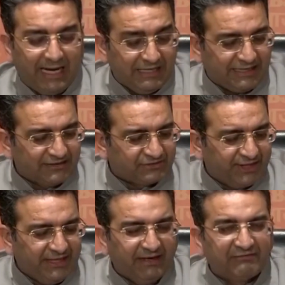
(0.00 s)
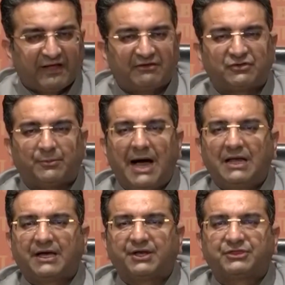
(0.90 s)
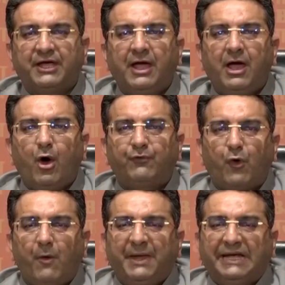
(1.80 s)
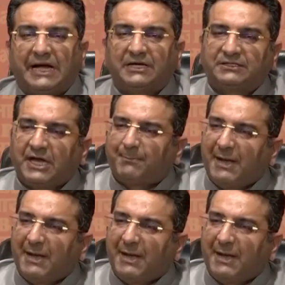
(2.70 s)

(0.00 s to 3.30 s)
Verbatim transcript: हल्के तरीके से इस्तेमाल करते हैं और वो भी कट्टर